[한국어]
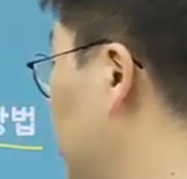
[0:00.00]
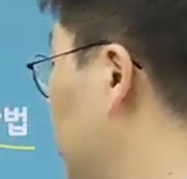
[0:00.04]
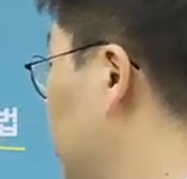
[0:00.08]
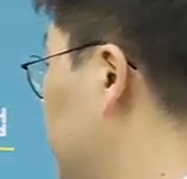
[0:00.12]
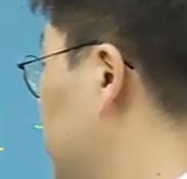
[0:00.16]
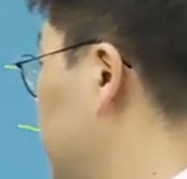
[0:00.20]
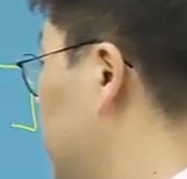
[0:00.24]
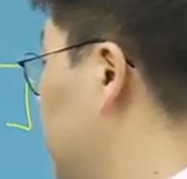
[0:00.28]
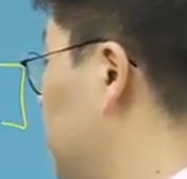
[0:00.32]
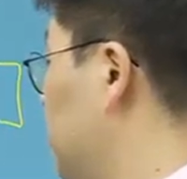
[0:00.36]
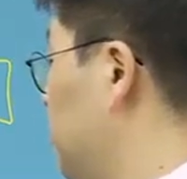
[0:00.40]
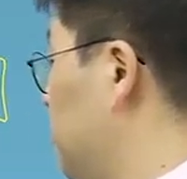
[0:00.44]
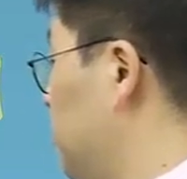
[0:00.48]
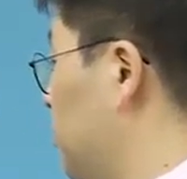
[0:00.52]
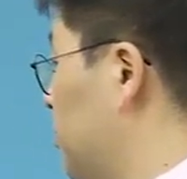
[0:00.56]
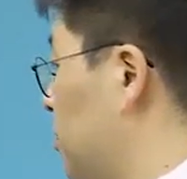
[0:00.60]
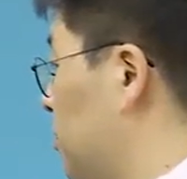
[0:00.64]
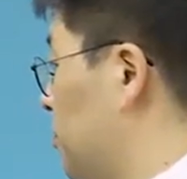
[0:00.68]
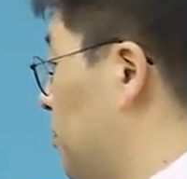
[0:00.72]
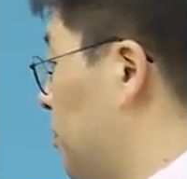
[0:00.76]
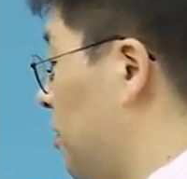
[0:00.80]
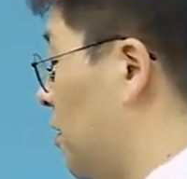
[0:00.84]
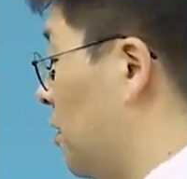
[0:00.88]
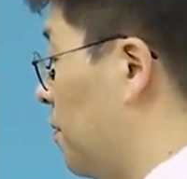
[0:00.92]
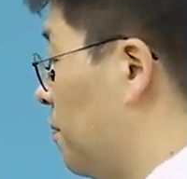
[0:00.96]
매저할 수
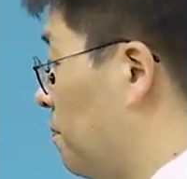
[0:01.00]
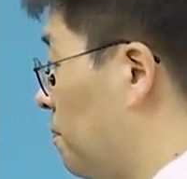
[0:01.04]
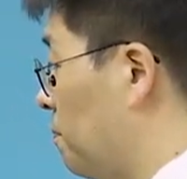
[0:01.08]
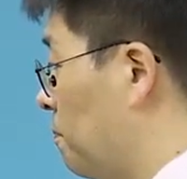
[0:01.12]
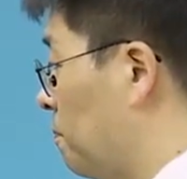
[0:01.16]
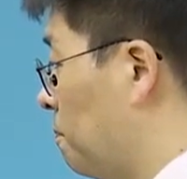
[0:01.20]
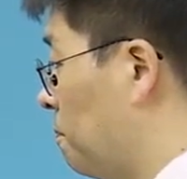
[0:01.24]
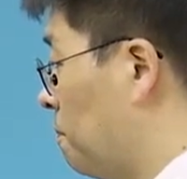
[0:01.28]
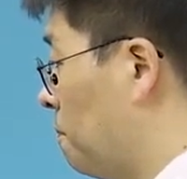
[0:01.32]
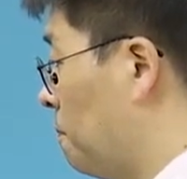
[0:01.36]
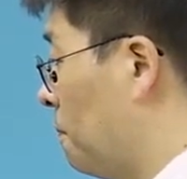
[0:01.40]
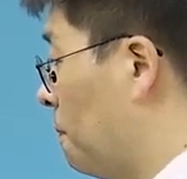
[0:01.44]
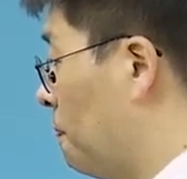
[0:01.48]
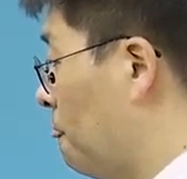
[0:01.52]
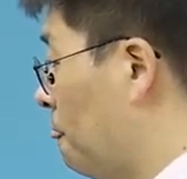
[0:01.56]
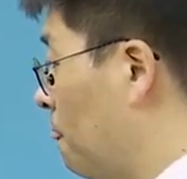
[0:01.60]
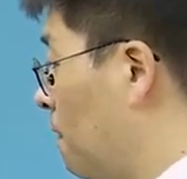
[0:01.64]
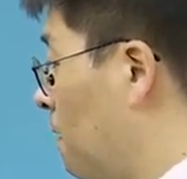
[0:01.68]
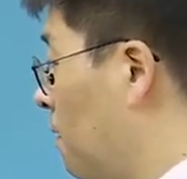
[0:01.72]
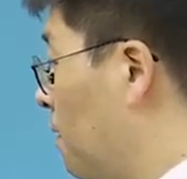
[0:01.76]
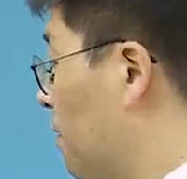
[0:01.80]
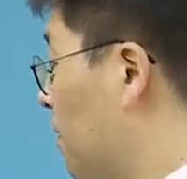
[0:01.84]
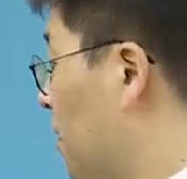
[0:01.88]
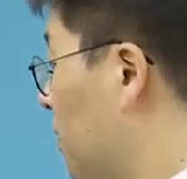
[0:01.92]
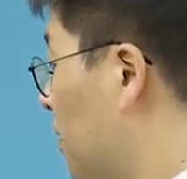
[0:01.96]
있습니다.
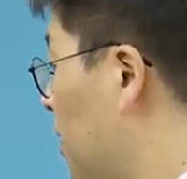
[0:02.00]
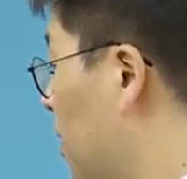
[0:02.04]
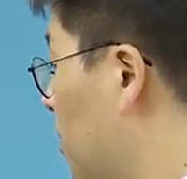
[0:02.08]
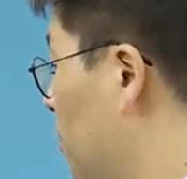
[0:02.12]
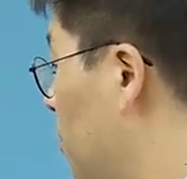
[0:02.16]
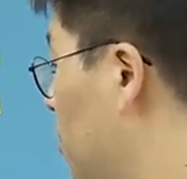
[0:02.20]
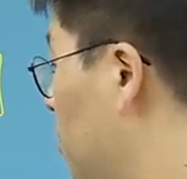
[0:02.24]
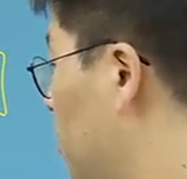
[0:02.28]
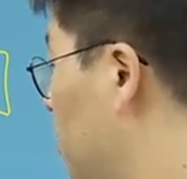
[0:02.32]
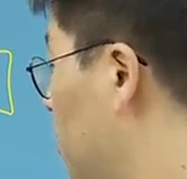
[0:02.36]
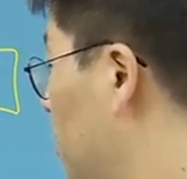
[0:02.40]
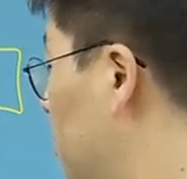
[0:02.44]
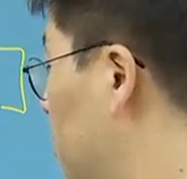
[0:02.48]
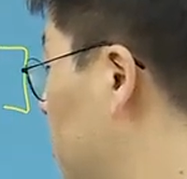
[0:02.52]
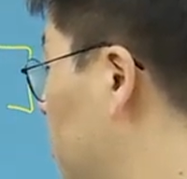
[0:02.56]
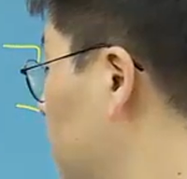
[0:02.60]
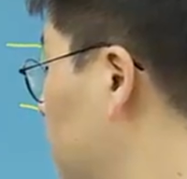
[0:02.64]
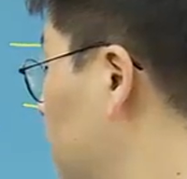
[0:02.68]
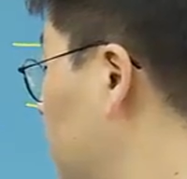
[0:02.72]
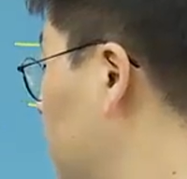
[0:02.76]
개별